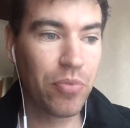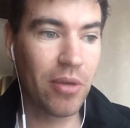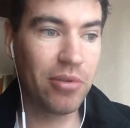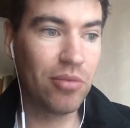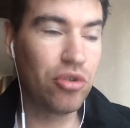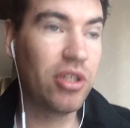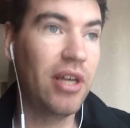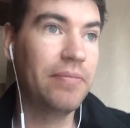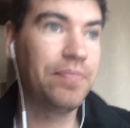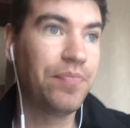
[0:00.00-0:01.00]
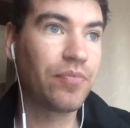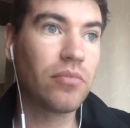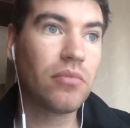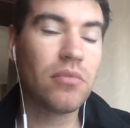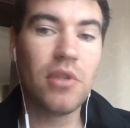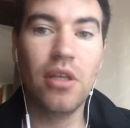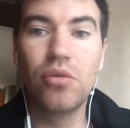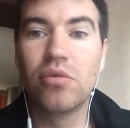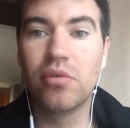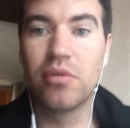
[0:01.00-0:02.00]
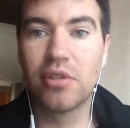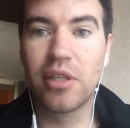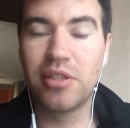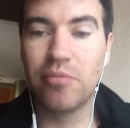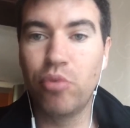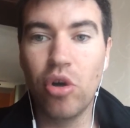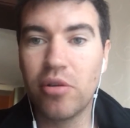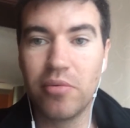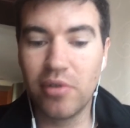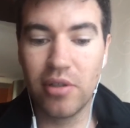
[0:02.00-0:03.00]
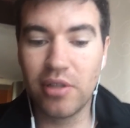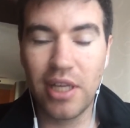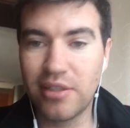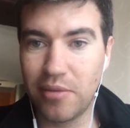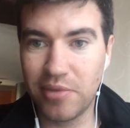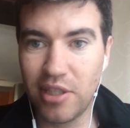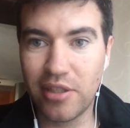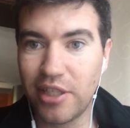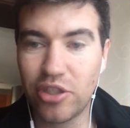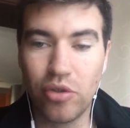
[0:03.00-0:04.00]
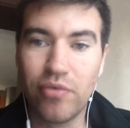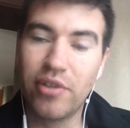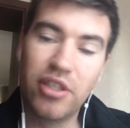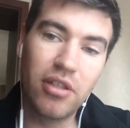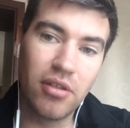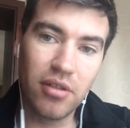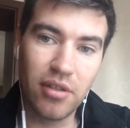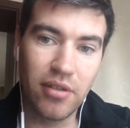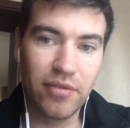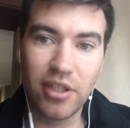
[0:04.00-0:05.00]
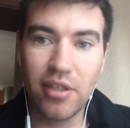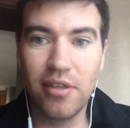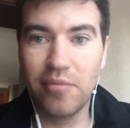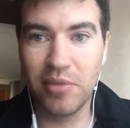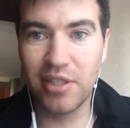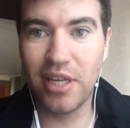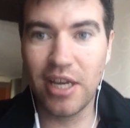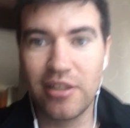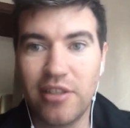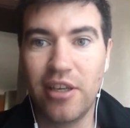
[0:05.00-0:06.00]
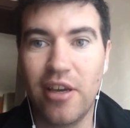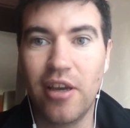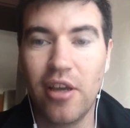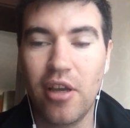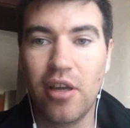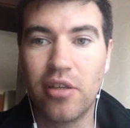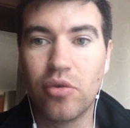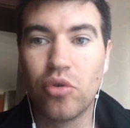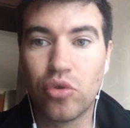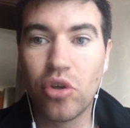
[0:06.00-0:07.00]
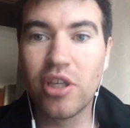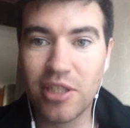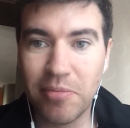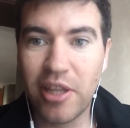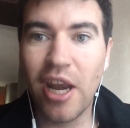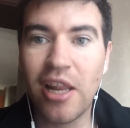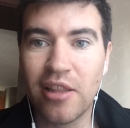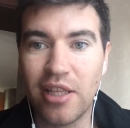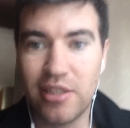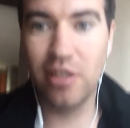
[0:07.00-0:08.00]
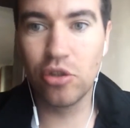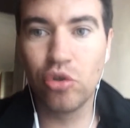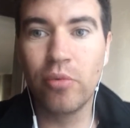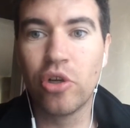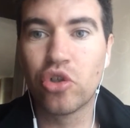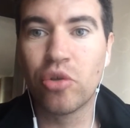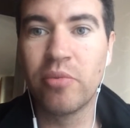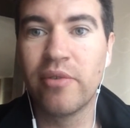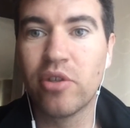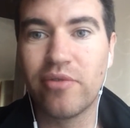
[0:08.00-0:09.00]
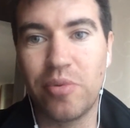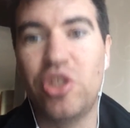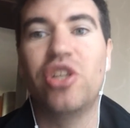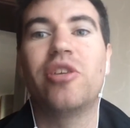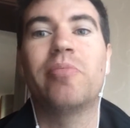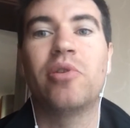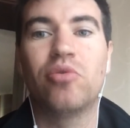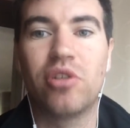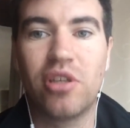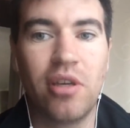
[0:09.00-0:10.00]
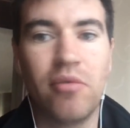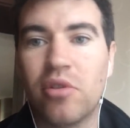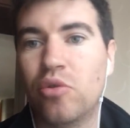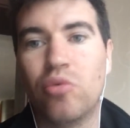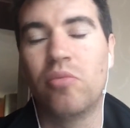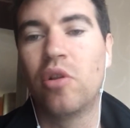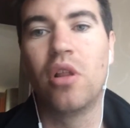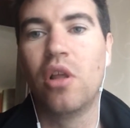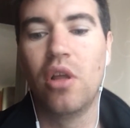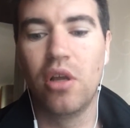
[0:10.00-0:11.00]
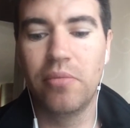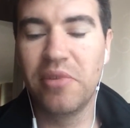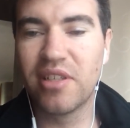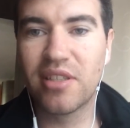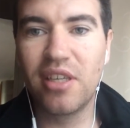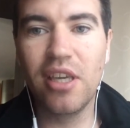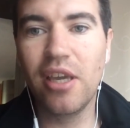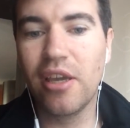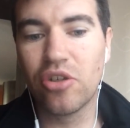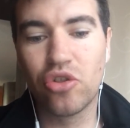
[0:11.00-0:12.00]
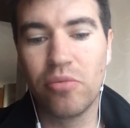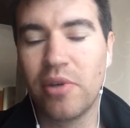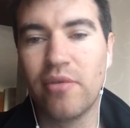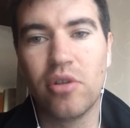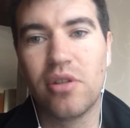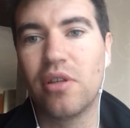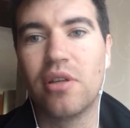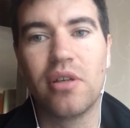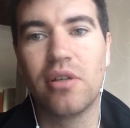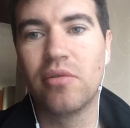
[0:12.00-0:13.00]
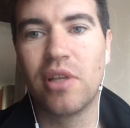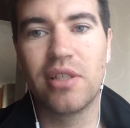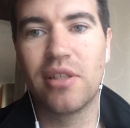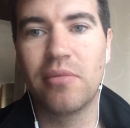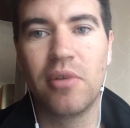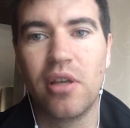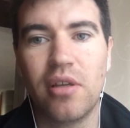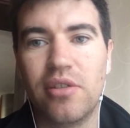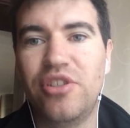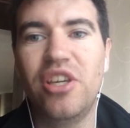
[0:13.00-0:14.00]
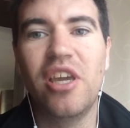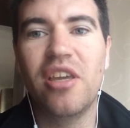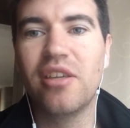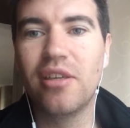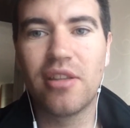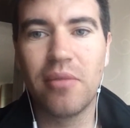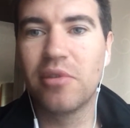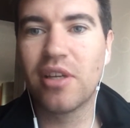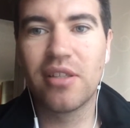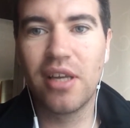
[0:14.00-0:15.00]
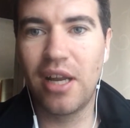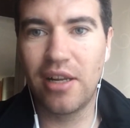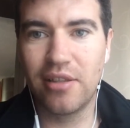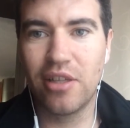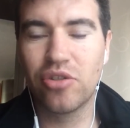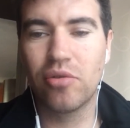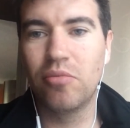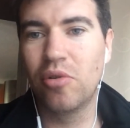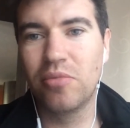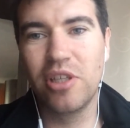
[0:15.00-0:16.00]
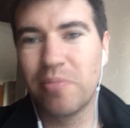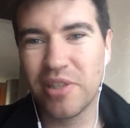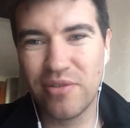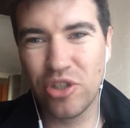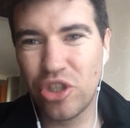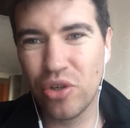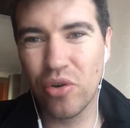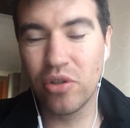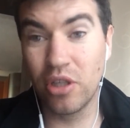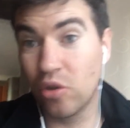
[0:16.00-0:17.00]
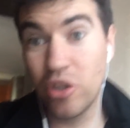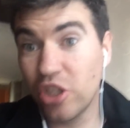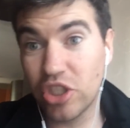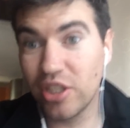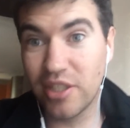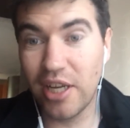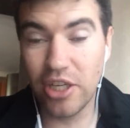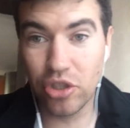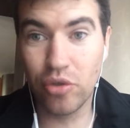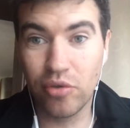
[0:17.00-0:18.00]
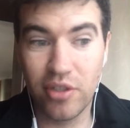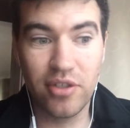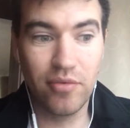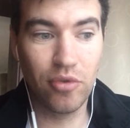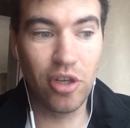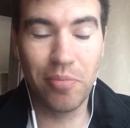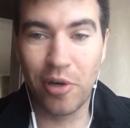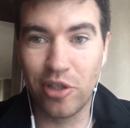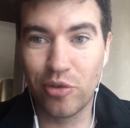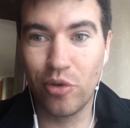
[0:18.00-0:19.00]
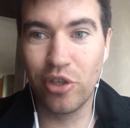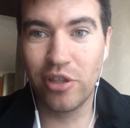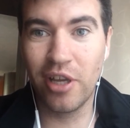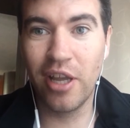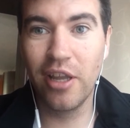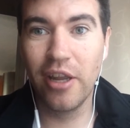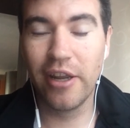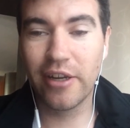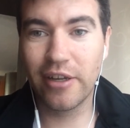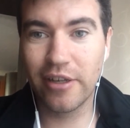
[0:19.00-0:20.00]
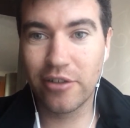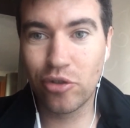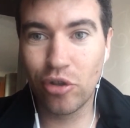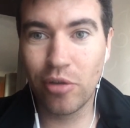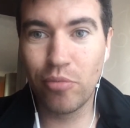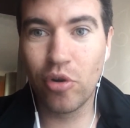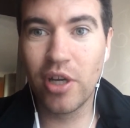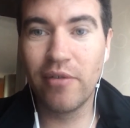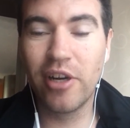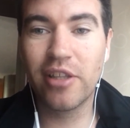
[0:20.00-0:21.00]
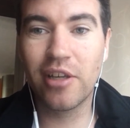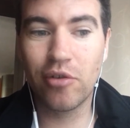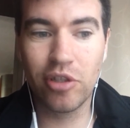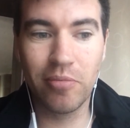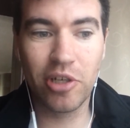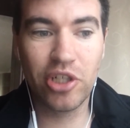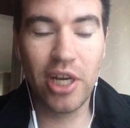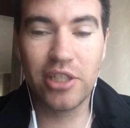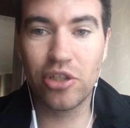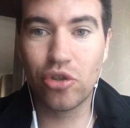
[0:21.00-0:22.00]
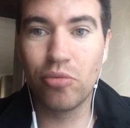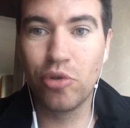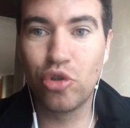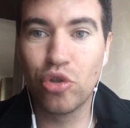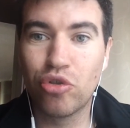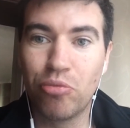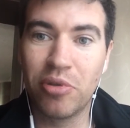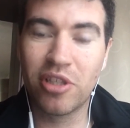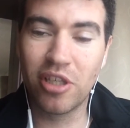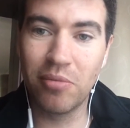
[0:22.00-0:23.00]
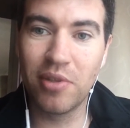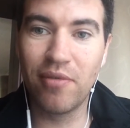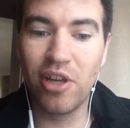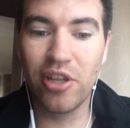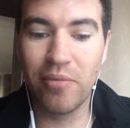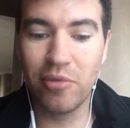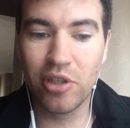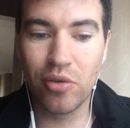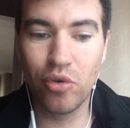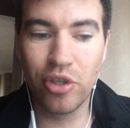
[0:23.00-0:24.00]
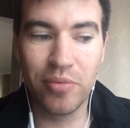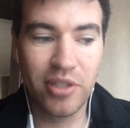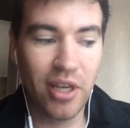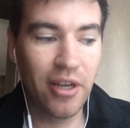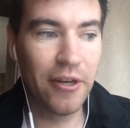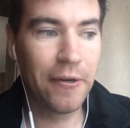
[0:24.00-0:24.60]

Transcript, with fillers: Потому что ну, то есть Бог э, нас там с Наташей, он водил э, в такие места, где, ну, другие смотрели на нас, и они думали, что мы вот вообще, типа, ну, такие вот, ну, мол, мирские, что мы вот, э, у нас там деньги там и так далее, да, что, мол, мы не посвященные. Но они же не знали, что у нас внутри происходит, да, э, что нам Бог говорит, как Он обращается, что мы чувствуем, под каким давлением мы находимся.